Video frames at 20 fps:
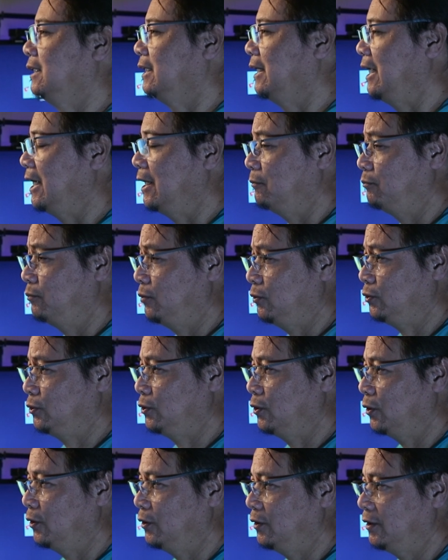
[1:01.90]
na-upload
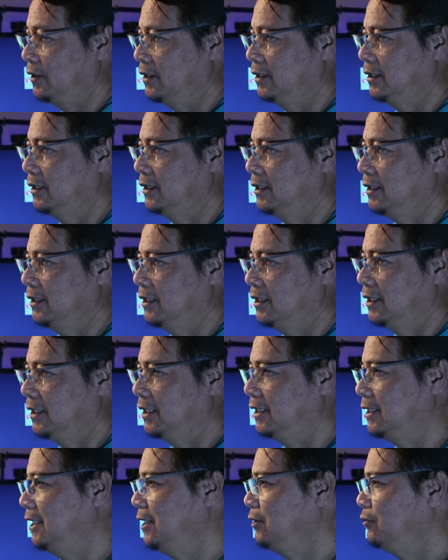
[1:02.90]
ko.
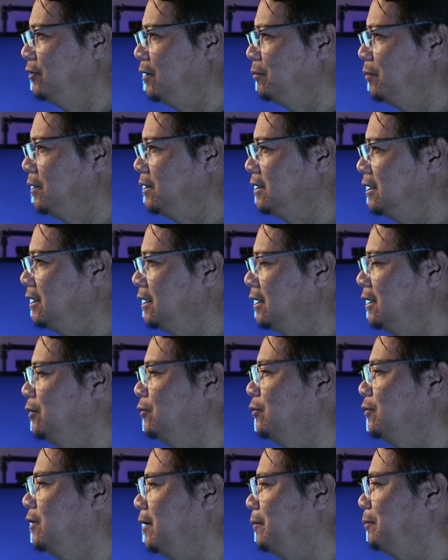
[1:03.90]
Hindi ko napansin na
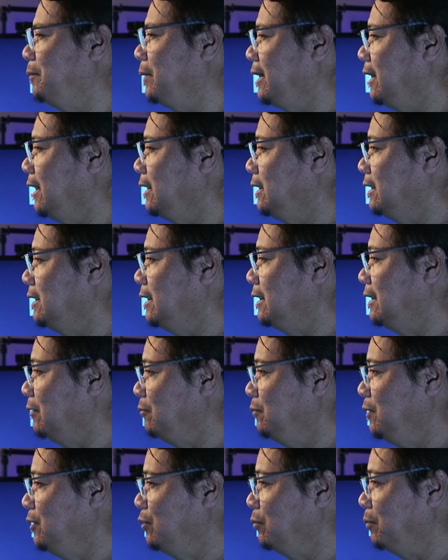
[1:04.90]
yung uh, pre-edited na
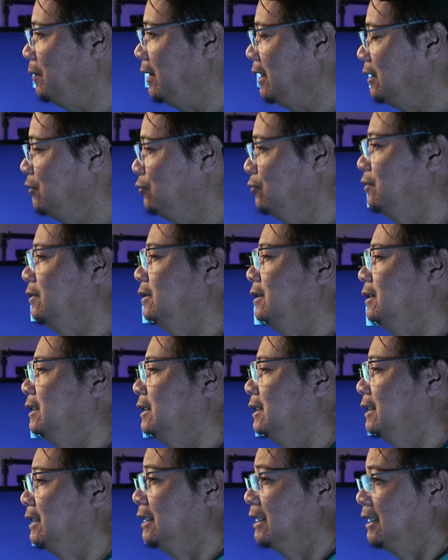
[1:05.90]
video pala yung
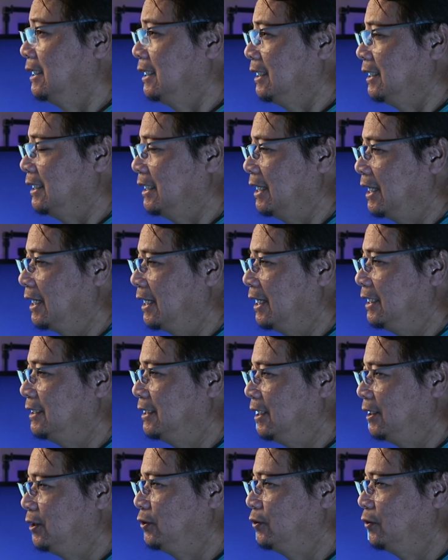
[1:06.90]

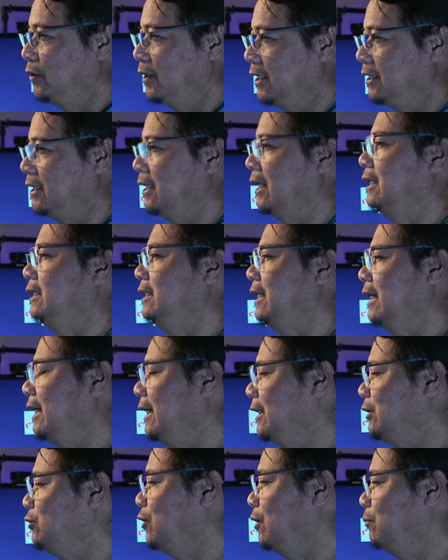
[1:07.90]
na-rendered ko at uh,
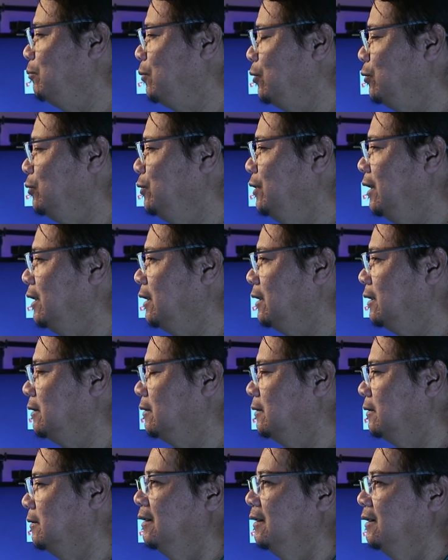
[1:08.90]
diretso upload.
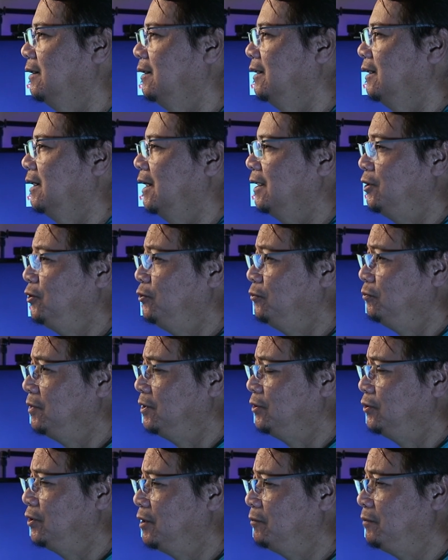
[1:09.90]
At yung
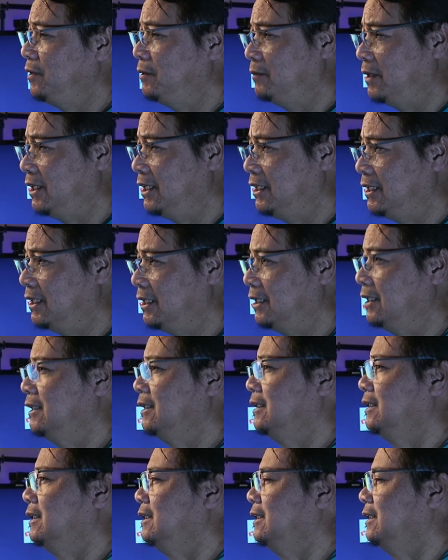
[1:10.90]
video na may mali na
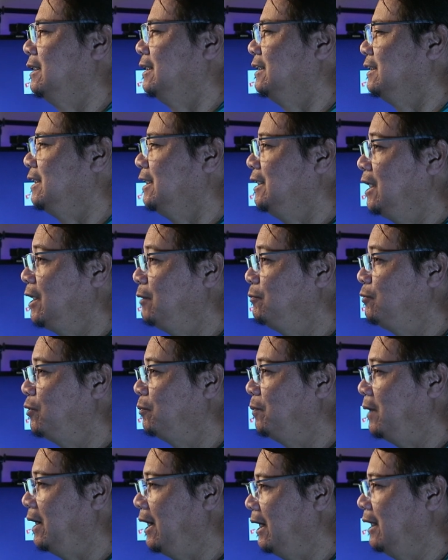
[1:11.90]
tinirim ko
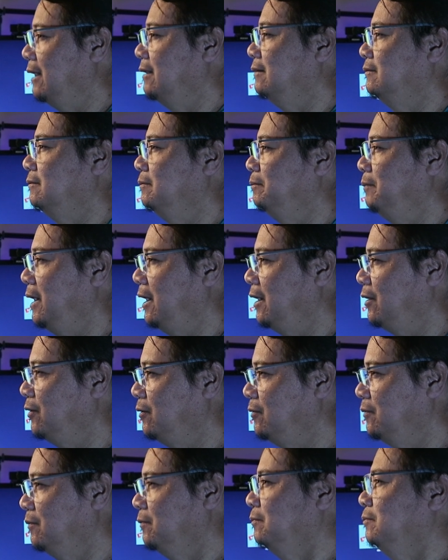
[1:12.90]
pa lang pero